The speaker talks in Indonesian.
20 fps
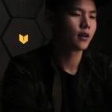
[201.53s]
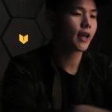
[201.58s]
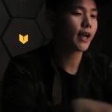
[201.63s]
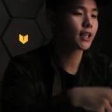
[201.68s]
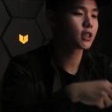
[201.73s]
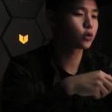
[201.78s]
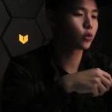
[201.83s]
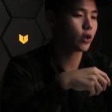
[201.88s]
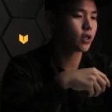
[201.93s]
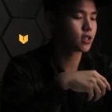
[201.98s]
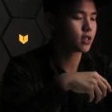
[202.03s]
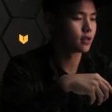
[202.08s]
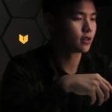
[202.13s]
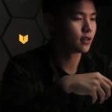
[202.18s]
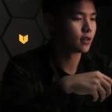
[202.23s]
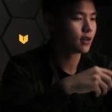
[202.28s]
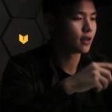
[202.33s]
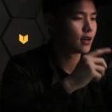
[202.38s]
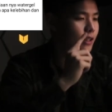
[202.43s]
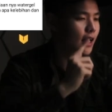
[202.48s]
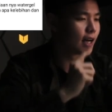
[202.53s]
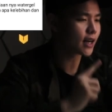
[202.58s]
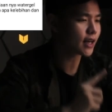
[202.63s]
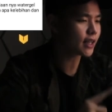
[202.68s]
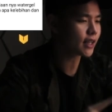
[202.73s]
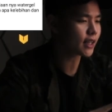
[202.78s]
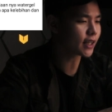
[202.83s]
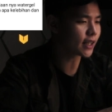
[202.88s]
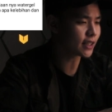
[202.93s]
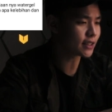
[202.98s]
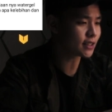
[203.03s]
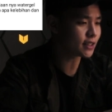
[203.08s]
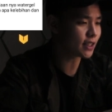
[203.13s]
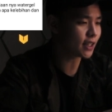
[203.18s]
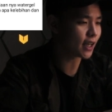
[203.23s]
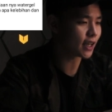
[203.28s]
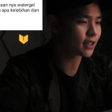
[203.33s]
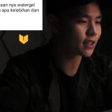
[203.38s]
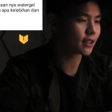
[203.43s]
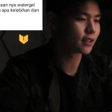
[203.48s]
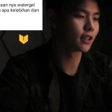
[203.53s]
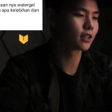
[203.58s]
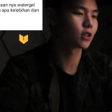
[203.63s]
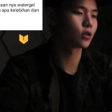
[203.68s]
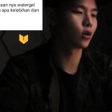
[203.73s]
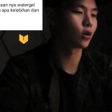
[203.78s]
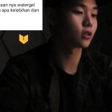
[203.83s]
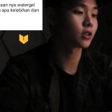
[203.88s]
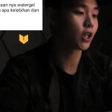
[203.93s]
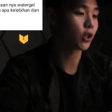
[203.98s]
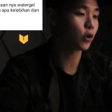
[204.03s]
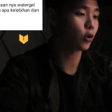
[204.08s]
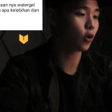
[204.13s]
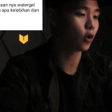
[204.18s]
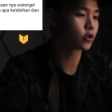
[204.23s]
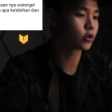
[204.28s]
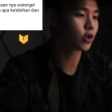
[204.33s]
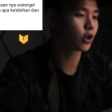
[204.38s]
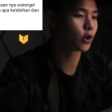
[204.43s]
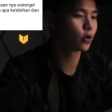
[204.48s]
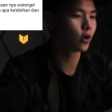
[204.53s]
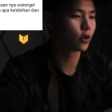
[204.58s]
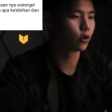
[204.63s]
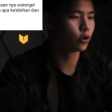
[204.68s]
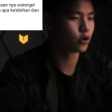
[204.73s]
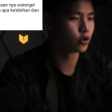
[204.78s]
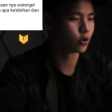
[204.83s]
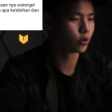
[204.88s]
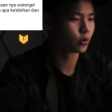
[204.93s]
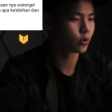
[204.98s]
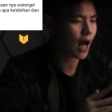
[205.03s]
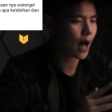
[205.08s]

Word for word: Next question, dari Christian underscore 1027.